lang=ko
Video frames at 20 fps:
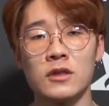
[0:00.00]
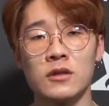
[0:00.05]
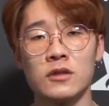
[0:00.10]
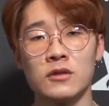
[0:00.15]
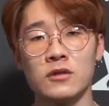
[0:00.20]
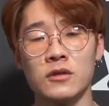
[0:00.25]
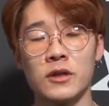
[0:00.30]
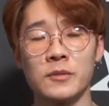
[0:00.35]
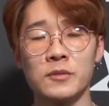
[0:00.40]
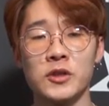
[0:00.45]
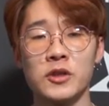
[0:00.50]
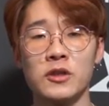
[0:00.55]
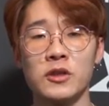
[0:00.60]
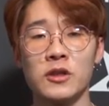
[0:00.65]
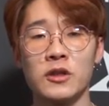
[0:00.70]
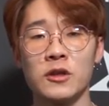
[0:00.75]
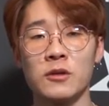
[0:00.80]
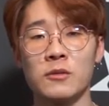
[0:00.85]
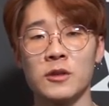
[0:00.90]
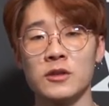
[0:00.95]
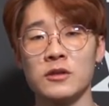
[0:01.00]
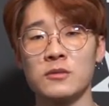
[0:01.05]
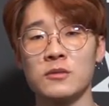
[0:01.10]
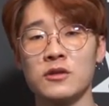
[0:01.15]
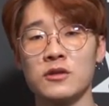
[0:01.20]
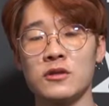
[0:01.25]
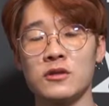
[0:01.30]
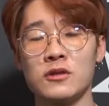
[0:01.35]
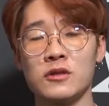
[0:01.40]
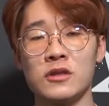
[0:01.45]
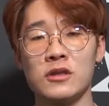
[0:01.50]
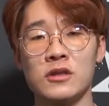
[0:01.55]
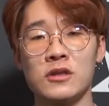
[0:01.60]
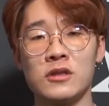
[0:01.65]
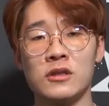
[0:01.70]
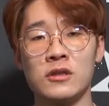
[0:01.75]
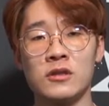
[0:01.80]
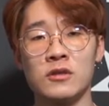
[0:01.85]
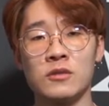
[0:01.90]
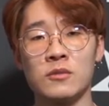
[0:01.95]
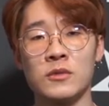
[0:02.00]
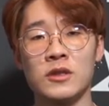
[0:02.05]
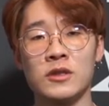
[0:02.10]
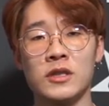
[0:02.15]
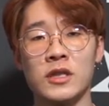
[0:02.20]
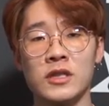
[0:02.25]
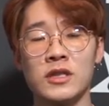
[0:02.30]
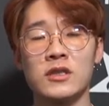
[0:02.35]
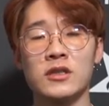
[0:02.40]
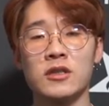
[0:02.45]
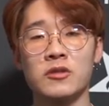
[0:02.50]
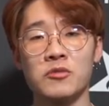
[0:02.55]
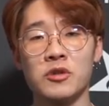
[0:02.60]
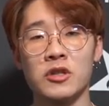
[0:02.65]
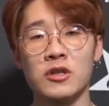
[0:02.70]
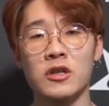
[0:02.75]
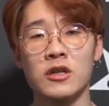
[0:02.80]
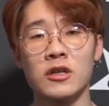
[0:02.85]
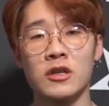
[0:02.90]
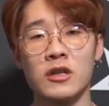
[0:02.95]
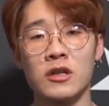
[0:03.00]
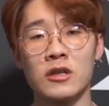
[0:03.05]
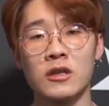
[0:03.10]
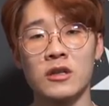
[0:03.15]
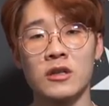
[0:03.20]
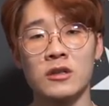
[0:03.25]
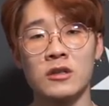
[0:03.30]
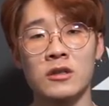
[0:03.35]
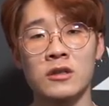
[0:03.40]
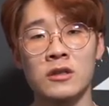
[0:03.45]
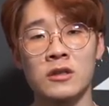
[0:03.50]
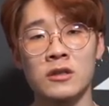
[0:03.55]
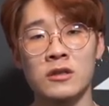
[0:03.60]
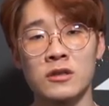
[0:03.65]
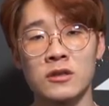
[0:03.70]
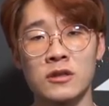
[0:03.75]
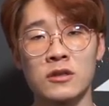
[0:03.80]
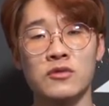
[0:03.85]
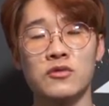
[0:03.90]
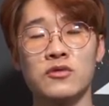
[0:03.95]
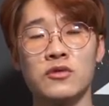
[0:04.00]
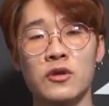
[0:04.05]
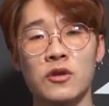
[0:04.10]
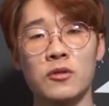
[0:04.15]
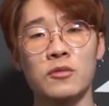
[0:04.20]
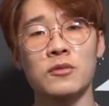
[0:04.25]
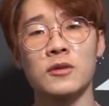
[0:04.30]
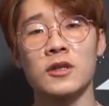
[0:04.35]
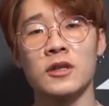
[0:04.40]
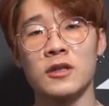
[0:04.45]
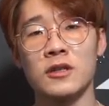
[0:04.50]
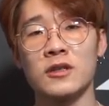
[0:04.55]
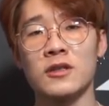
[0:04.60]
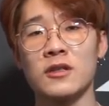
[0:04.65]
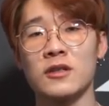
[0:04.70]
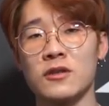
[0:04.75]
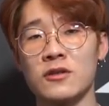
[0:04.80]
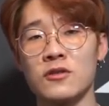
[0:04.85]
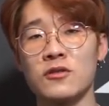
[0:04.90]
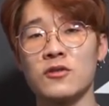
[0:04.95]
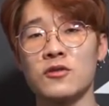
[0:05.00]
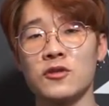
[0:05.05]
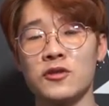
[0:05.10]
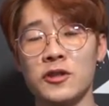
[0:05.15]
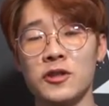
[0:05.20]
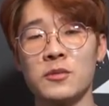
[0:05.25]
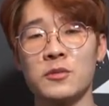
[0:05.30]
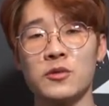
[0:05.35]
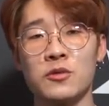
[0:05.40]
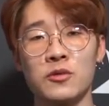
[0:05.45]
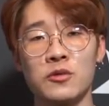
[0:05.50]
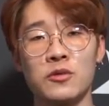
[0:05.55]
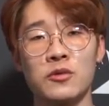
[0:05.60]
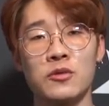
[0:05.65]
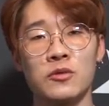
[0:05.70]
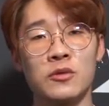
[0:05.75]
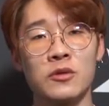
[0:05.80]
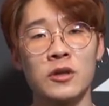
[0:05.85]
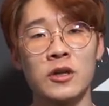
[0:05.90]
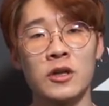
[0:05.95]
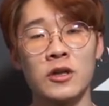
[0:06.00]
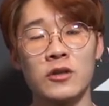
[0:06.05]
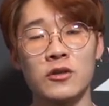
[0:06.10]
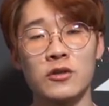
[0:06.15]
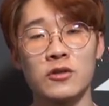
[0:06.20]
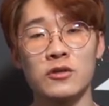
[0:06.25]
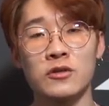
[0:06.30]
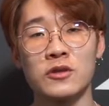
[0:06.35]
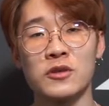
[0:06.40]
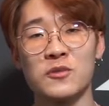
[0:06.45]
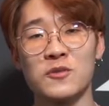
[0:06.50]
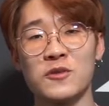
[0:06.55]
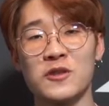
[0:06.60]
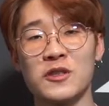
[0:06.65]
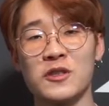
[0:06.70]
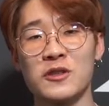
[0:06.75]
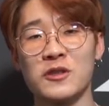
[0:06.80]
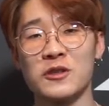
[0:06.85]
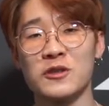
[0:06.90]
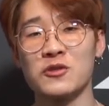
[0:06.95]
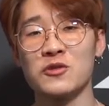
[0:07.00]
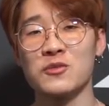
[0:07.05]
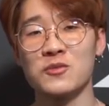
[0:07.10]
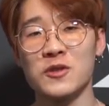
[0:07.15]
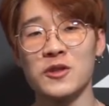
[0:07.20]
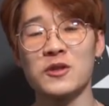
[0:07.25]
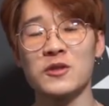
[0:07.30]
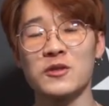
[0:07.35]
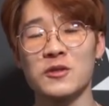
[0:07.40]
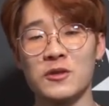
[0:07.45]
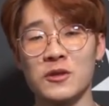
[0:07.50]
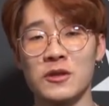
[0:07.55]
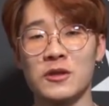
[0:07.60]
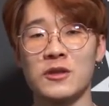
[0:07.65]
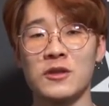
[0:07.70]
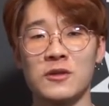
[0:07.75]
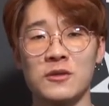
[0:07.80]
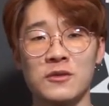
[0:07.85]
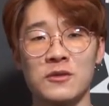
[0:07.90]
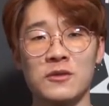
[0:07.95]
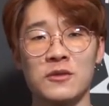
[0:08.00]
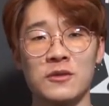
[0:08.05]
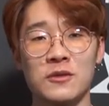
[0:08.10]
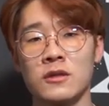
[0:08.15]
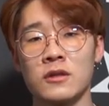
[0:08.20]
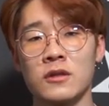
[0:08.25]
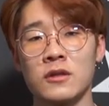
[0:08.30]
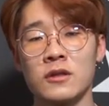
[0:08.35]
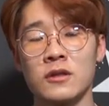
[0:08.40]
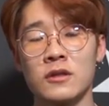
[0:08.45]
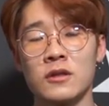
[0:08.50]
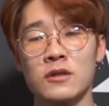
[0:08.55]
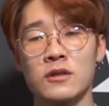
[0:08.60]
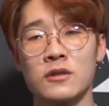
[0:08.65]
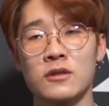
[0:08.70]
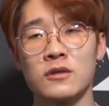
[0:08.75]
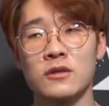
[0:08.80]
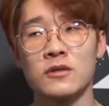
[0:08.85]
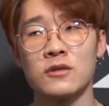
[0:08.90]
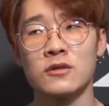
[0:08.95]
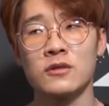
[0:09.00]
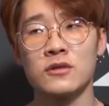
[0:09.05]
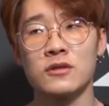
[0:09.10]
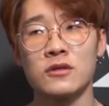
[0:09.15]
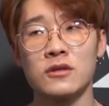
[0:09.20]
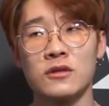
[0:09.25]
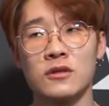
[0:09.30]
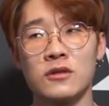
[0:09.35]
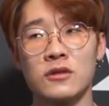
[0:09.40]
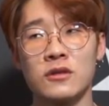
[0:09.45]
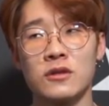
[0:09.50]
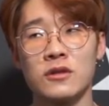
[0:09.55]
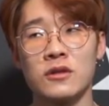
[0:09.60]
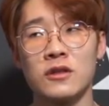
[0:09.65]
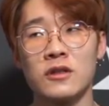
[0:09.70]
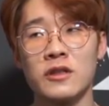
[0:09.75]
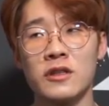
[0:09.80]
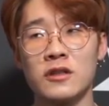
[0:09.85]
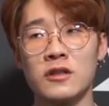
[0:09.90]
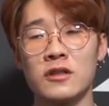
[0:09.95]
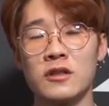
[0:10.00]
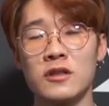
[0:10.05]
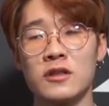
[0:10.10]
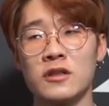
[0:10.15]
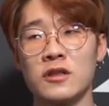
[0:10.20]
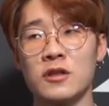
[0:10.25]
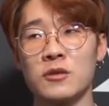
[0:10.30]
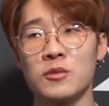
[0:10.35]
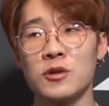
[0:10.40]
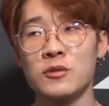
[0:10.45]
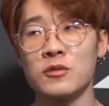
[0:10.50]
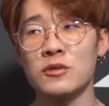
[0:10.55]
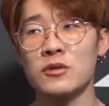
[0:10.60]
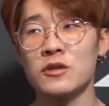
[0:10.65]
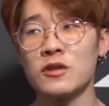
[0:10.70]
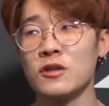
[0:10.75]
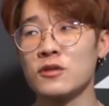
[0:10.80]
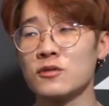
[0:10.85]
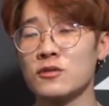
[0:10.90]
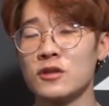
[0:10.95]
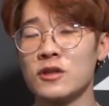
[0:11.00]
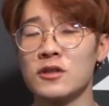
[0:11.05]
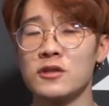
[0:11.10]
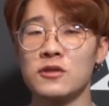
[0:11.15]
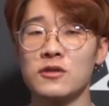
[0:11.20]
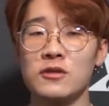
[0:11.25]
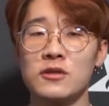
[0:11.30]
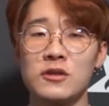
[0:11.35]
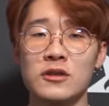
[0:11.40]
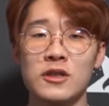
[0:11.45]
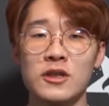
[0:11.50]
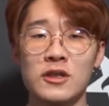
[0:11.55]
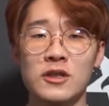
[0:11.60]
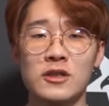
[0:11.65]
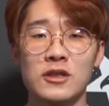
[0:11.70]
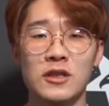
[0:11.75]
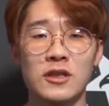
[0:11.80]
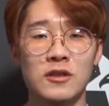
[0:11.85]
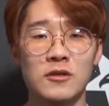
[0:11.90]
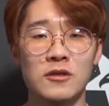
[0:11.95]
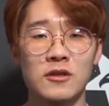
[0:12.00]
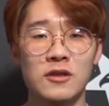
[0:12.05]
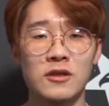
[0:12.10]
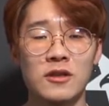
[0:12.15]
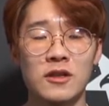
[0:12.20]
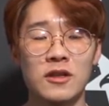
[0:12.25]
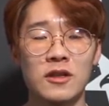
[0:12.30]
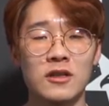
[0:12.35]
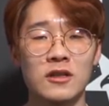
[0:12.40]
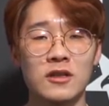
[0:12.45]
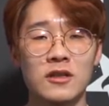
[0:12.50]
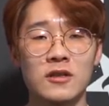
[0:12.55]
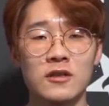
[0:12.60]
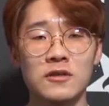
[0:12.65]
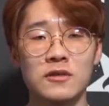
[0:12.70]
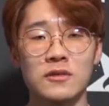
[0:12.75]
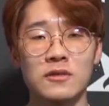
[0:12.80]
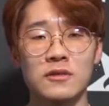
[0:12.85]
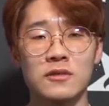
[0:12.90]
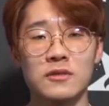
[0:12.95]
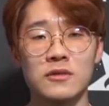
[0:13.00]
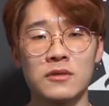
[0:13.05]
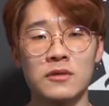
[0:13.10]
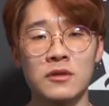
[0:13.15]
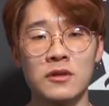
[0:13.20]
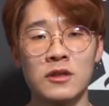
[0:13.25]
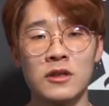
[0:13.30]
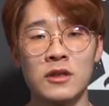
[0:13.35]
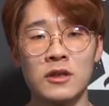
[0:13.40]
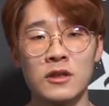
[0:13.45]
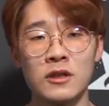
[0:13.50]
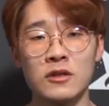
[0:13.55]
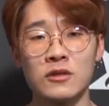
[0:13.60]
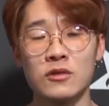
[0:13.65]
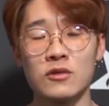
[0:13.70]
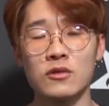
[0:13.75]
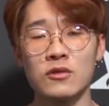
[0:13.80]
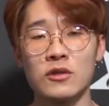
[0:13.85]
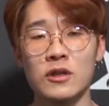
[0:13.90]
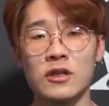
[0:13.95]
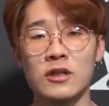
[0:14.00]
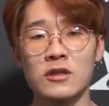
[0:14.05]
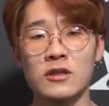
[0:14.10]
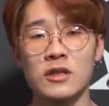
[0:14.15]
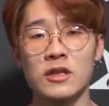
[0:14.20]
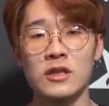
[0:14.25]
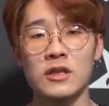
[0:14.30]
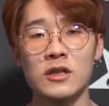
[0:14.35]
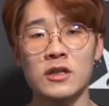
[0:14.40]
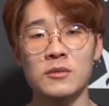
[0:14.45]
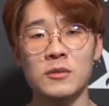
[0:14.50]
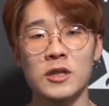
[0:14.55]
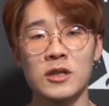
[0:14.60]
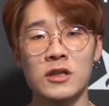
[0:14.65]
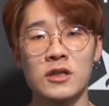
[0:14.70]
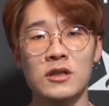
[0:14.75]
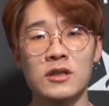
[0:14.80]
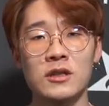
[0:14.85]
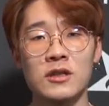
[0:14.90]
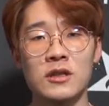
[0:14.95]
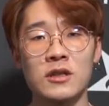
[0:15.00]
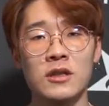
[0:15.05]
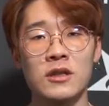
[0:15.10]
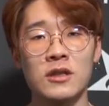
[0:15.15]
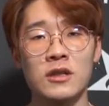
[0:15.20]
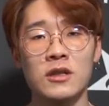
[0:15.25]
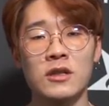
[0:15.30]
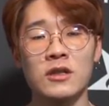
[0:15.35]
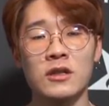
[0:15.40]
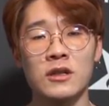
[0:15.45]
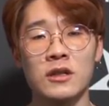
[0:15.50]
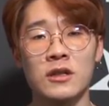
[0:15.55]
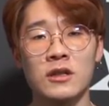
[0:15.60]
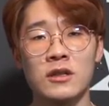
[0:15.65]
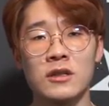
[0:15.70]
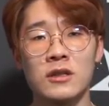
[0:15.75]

어, 앞전에 말씀드렸듯이 정말 자신감 있게 그냥 후회 없게 딱 그런 컨셉으로 열심히 준비했던 것 같아요. 어, 1세트 때 제가 퍼블 따고 나서는 딱히 잘한 게 아니라서 저도 약간 긴가민가 했는데